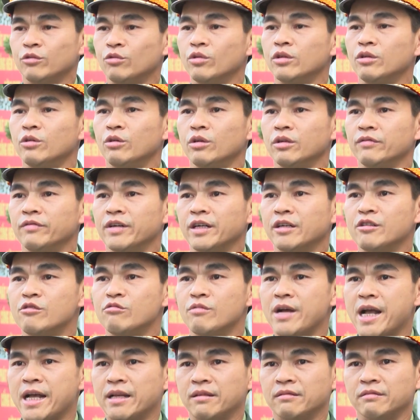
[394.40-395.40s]
Quân đội và
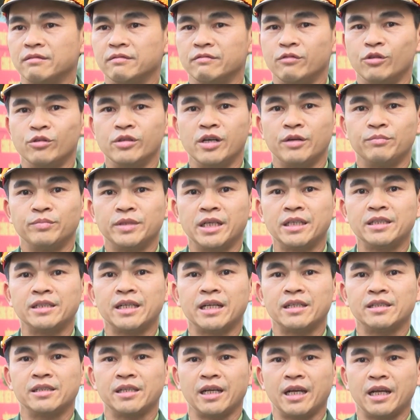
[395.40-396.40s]
công an phối hợp rất
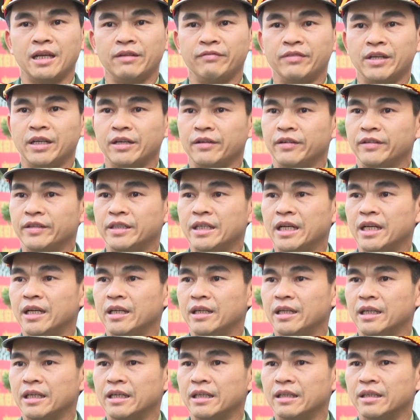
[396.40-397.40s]
chặt chẽ về vấn
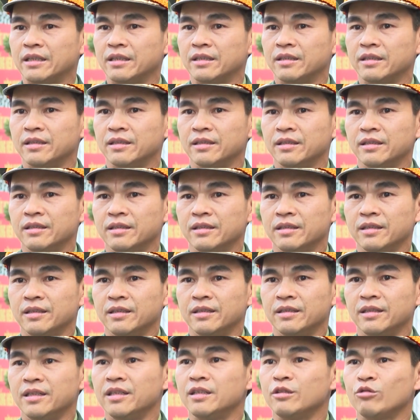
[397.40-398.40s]
đề là
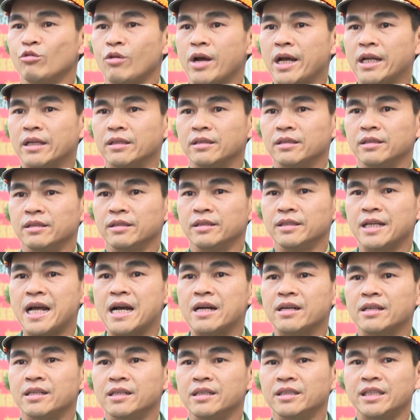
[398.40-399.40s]
liên quan tới
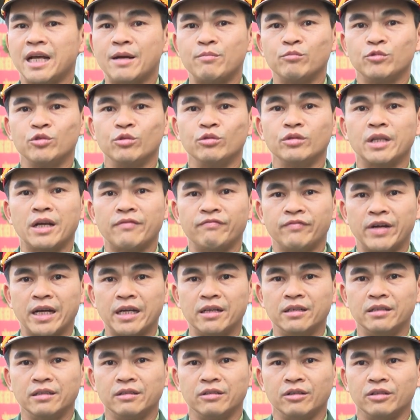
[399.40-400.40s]
đăng ký tạm trú tạm
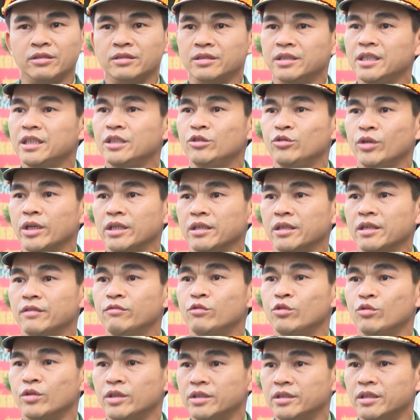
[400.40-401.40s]
vắng, còn di chuyển nghĩa
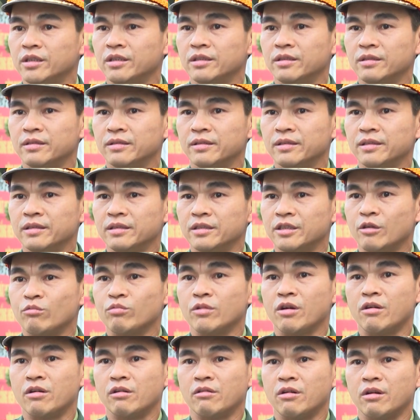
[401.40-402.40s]
vụ quân sự.
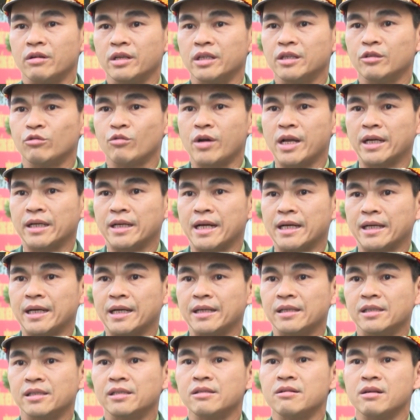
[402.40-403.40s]
Trong đó có liên quan cả
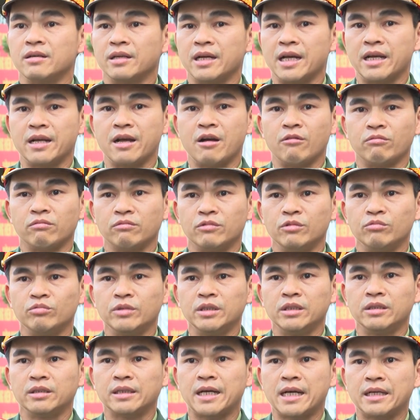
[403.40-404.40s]
các trường đại học cũng
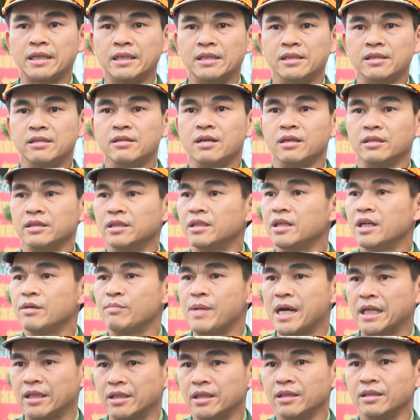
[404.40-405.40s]
như các cái trường trên địa
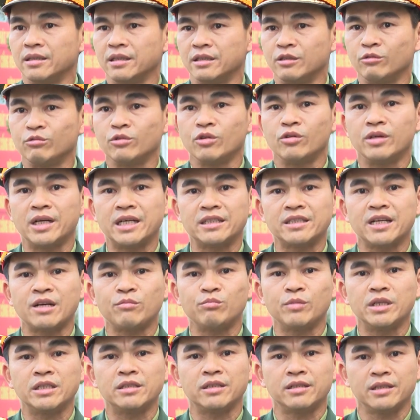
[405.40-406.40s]
bàn tỉnh thì chúng tôi đã
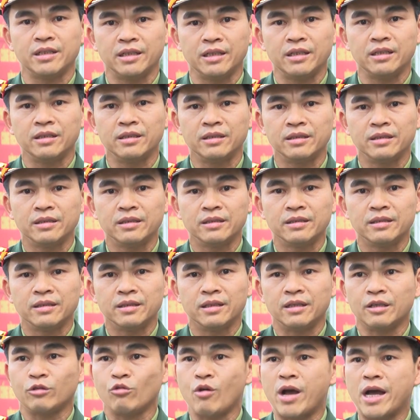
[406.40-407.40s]
xác minh rất kỹ.
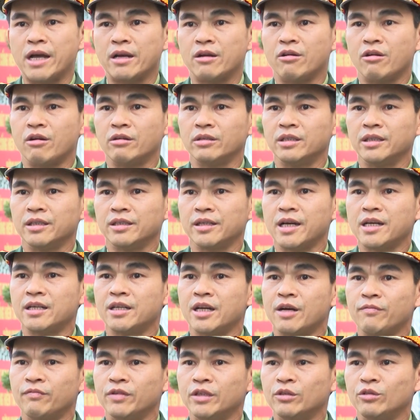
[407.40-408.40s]
Thế qua đó thì
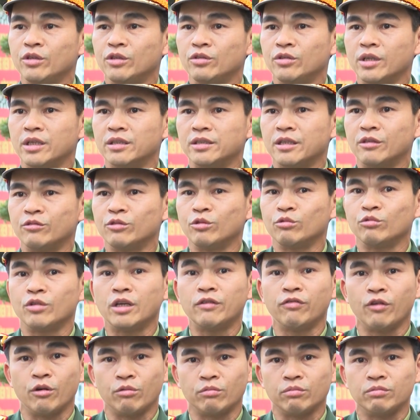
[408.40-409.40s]
kết hợp với tuyên truyền giáo dục
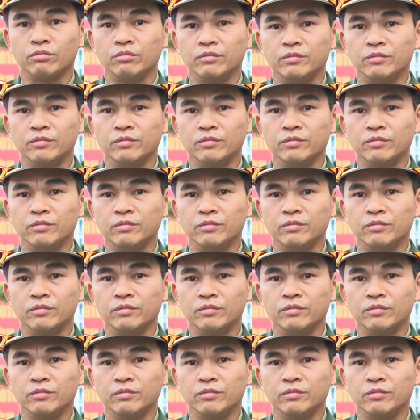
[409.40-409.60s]
thuyết phục